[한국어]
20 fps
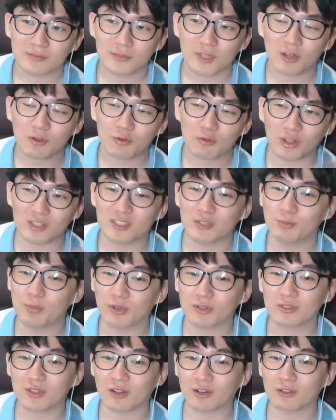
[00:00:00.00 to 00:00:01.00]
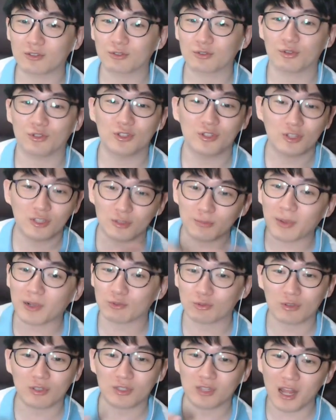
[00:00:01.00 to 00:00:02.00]
그냥 관심병사라는 거 인터넷
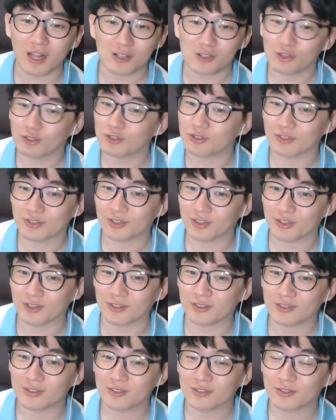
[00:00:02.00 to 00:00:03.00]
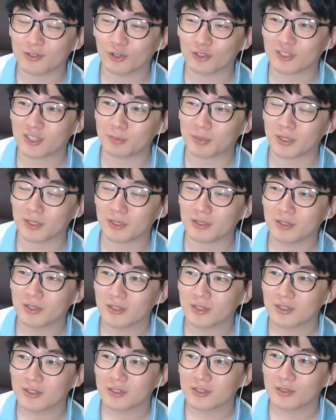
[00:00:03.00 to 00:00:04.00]
방송계 다 알려졌어요. 어차피
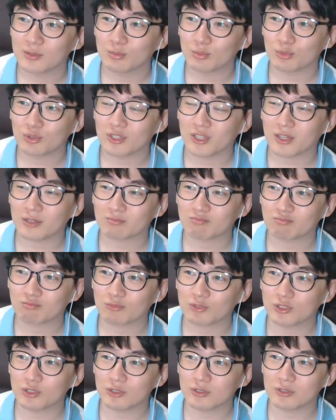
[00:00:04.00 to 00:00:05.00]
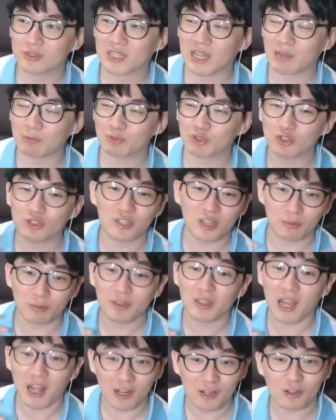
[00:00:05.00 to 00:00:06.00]
뭐냐 그 남순이
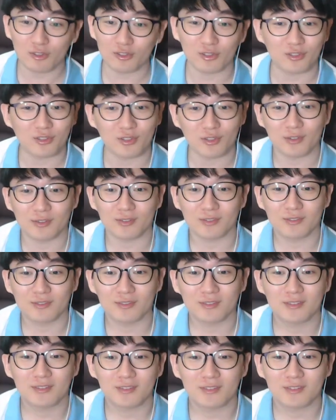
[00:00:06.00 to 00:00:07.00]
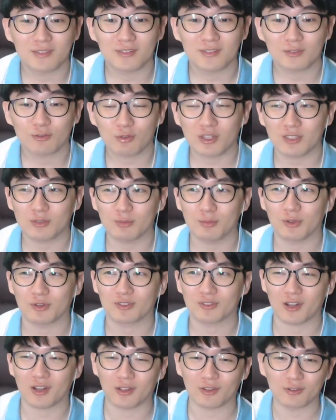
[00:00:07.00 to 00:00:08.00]
때문에 다 알려졌어.
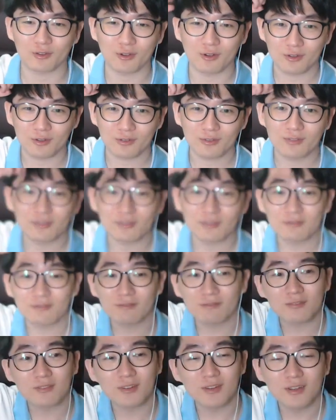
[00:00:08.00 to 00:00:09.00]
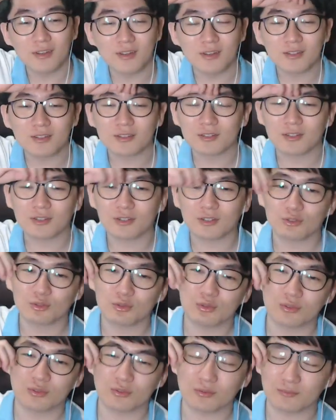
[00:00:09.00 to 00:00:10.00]
관심병사라는 거.
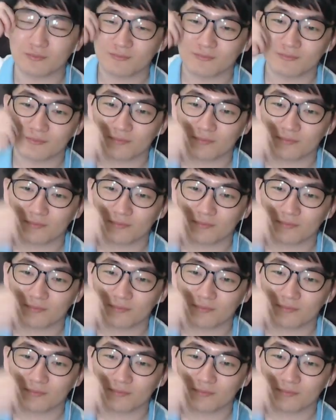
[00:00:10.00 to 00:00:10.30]
그래가지고